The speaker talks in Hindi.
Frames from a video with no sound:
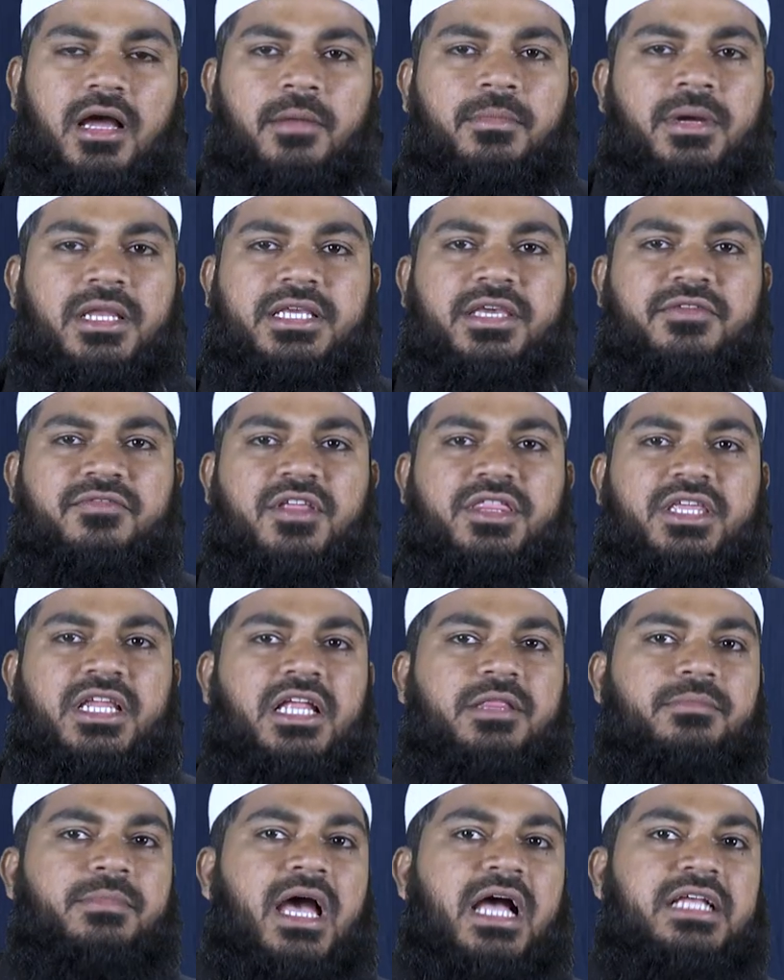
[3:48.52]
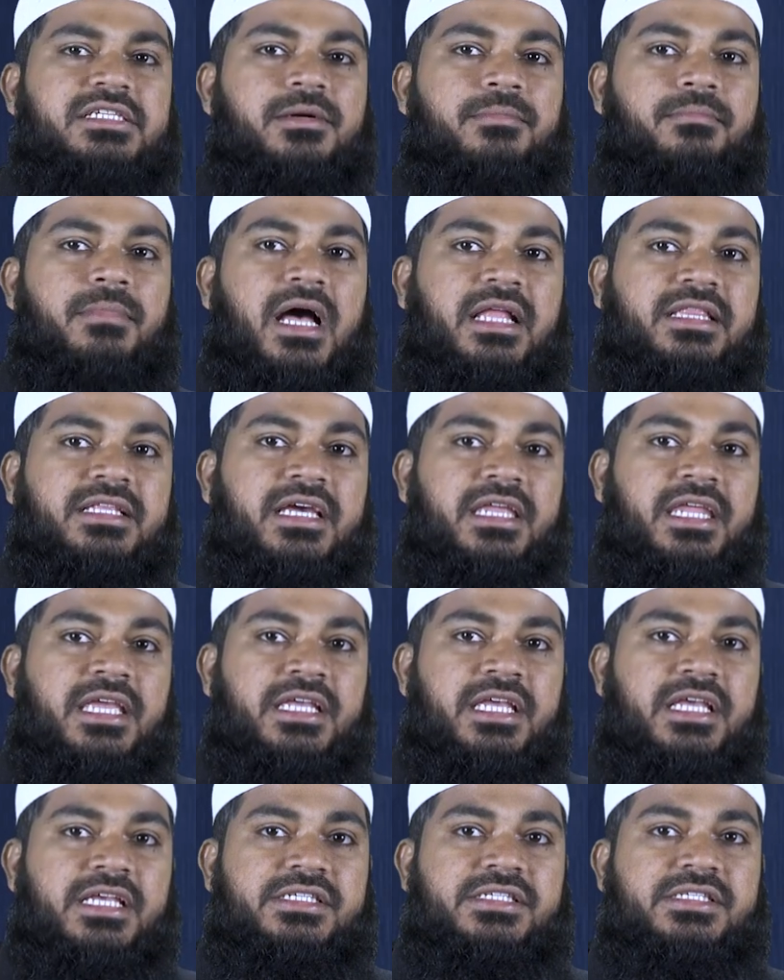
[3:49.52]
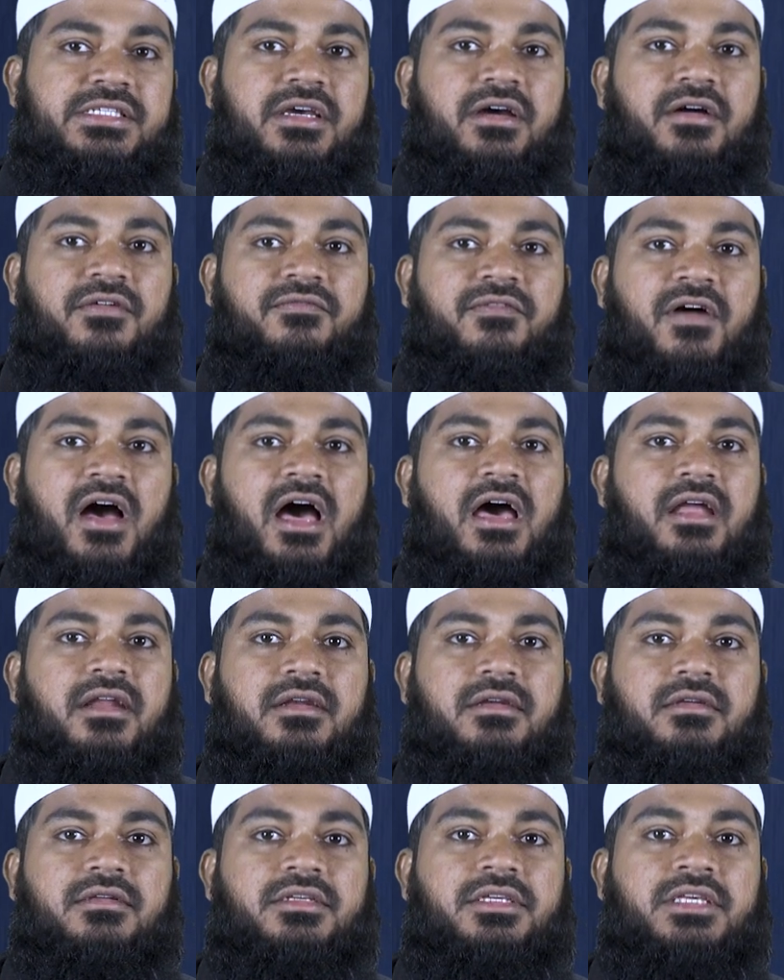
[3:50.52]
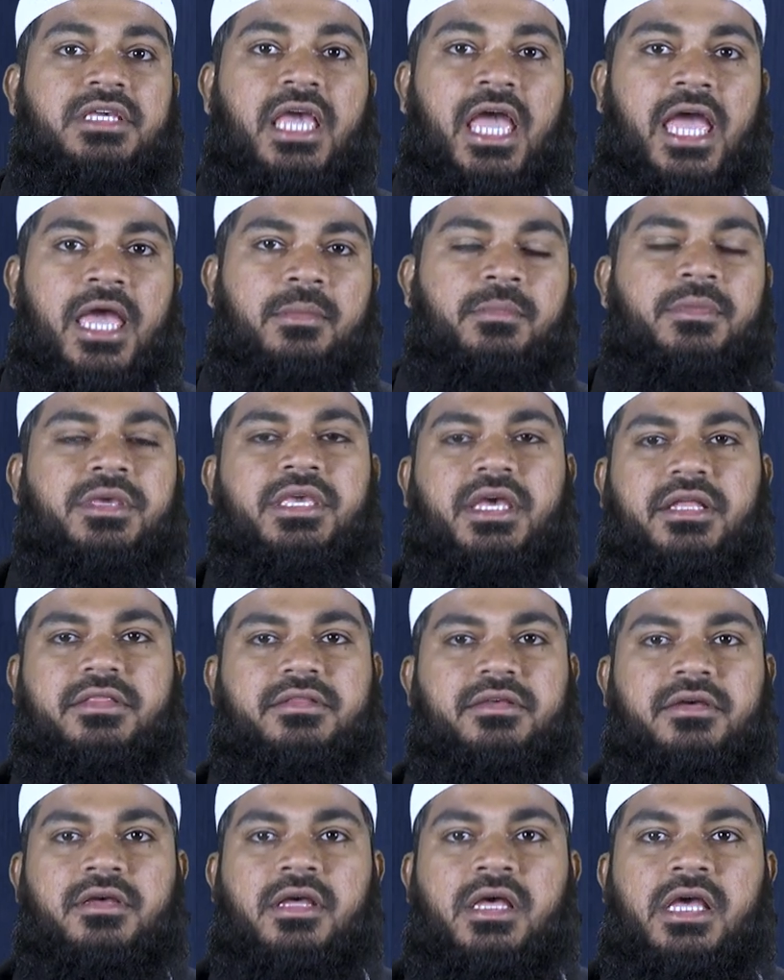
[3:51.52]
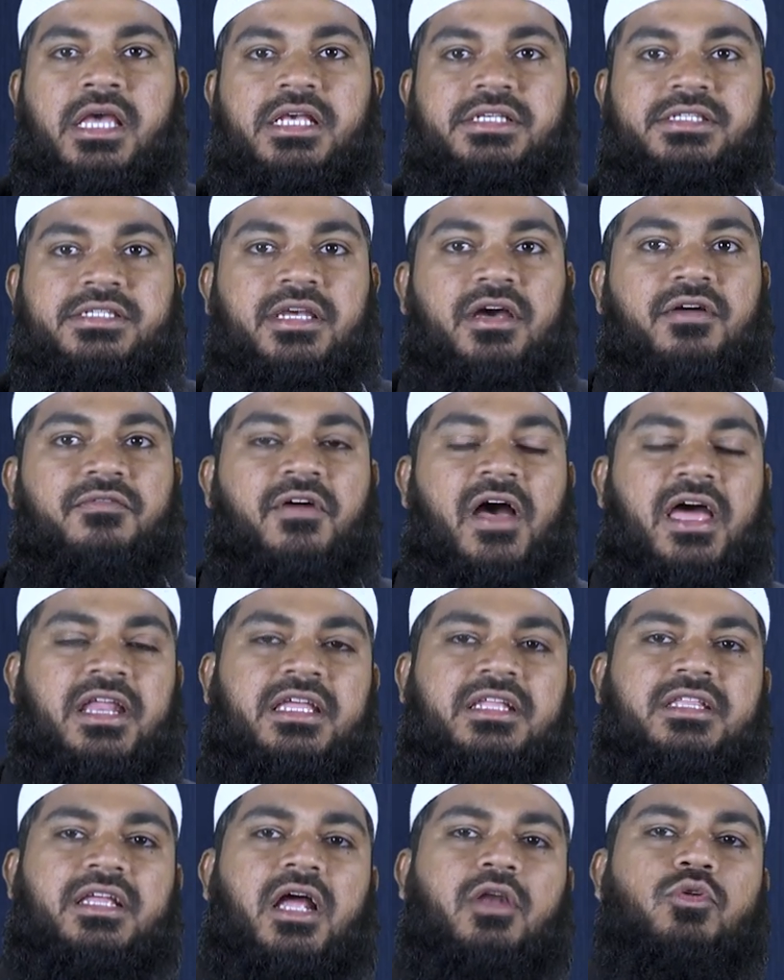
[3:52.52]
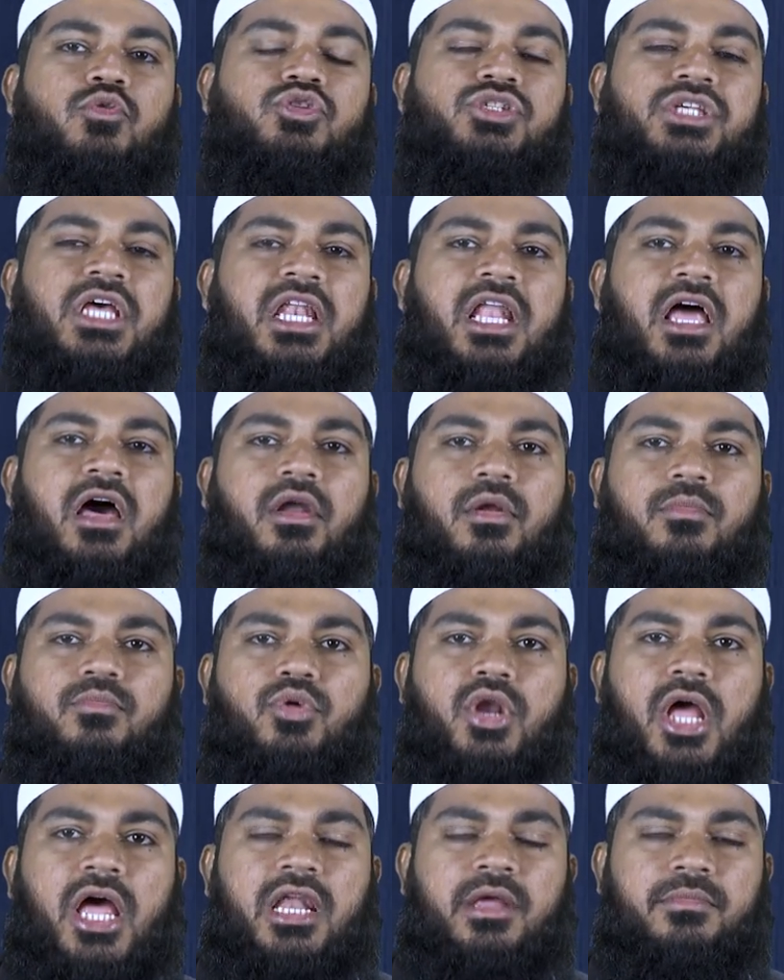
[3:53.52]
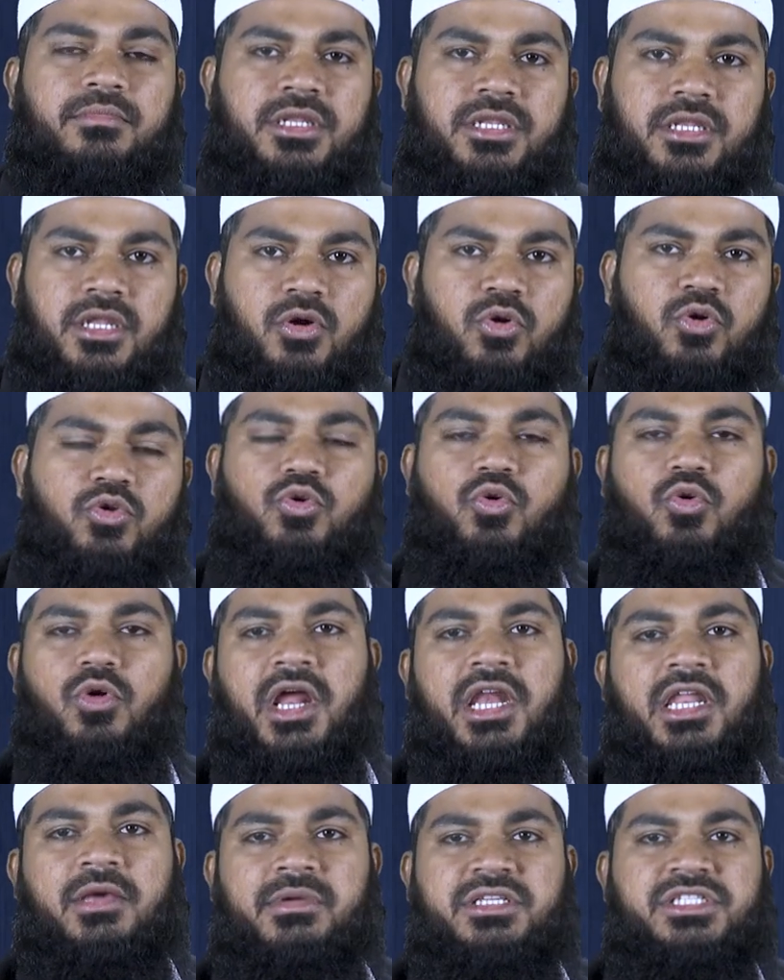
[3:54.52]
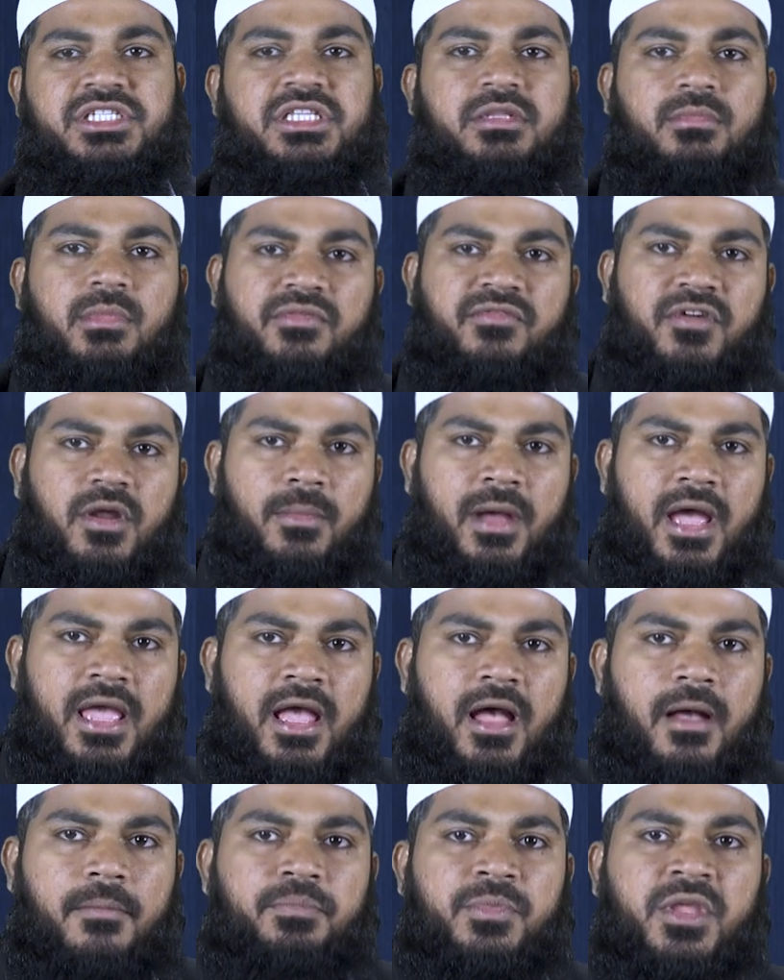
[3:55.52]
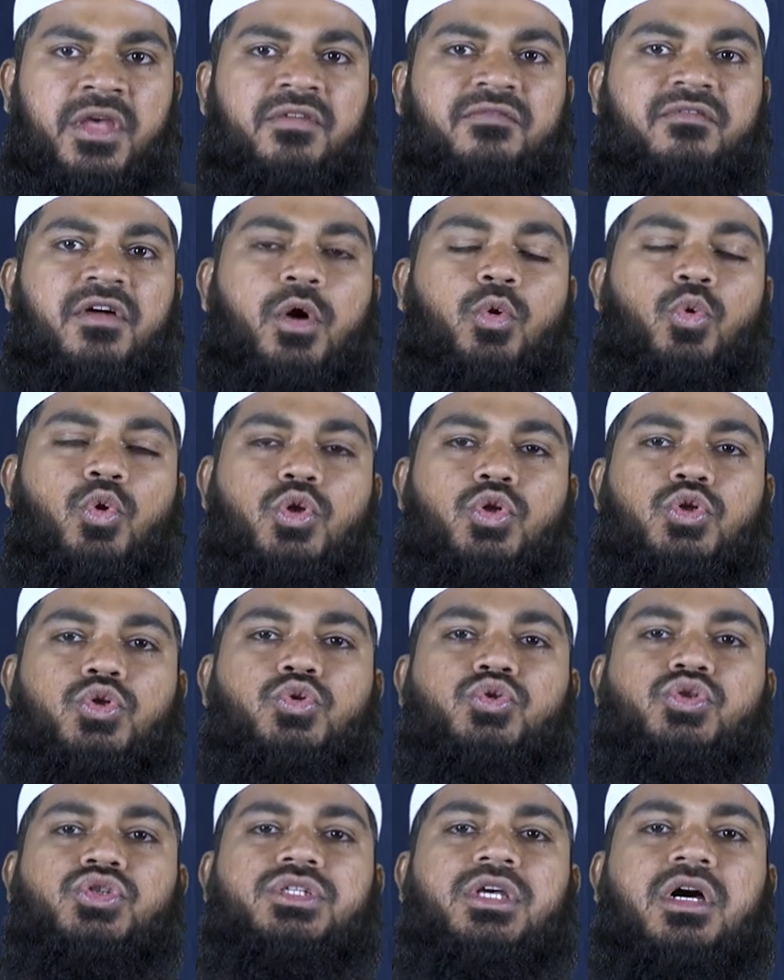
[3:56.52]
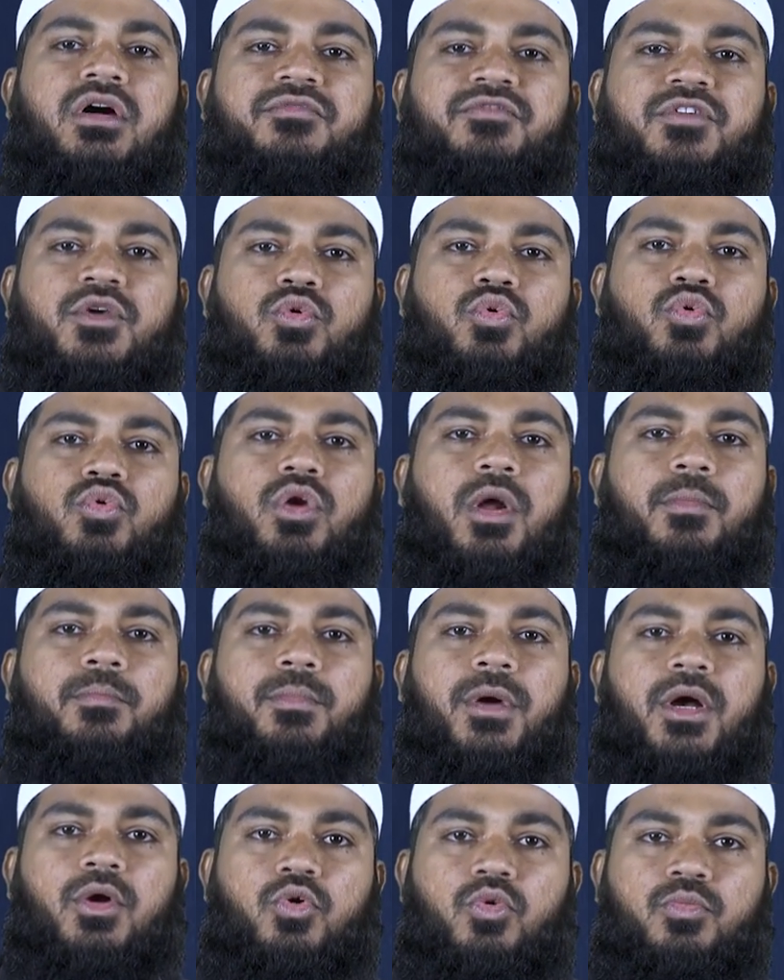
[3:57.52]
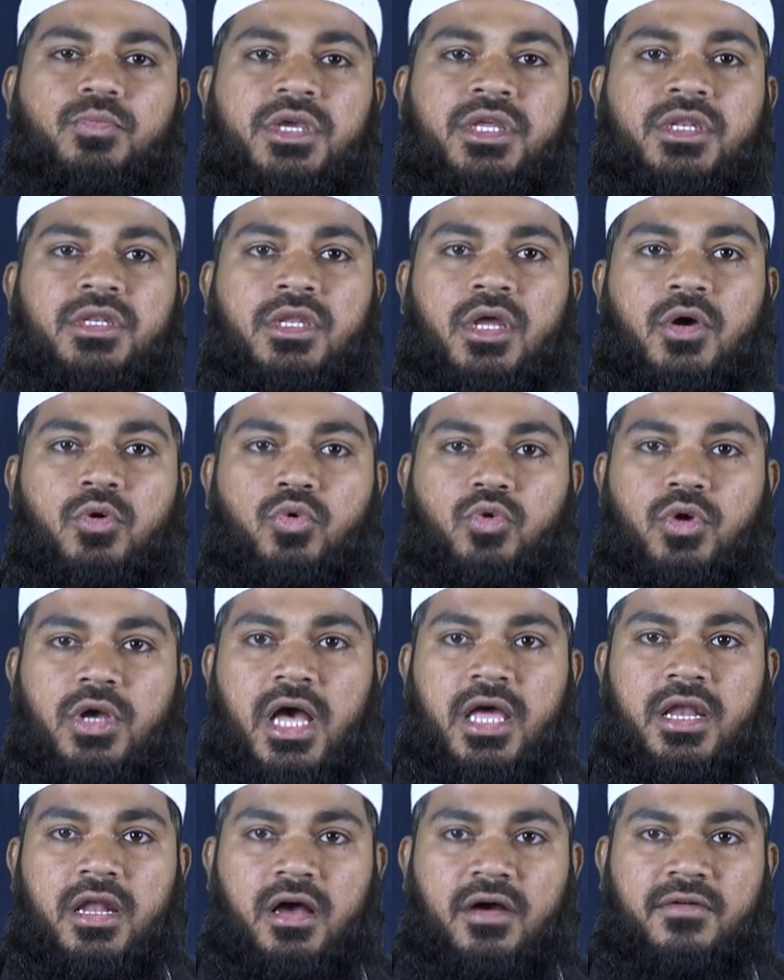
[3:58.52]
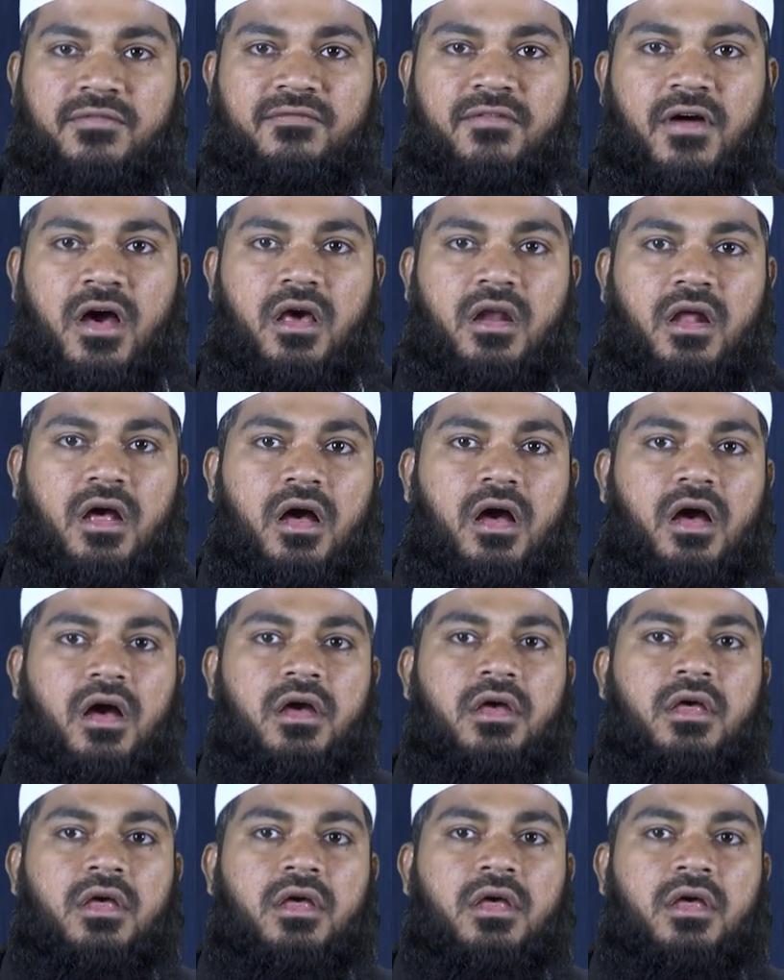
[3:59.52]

अमल की फजीलत में आज हम बात करेंगे इस्तफ़ार की अहमियत इस्तफ़ार के ताल्लुक से अल्लाह रब्लमिन ने ख़ुद कुरान मजीद में फ़रमाया फ़कुल तस्तफ़िर रबकुम इन्ना काना गफ़ारा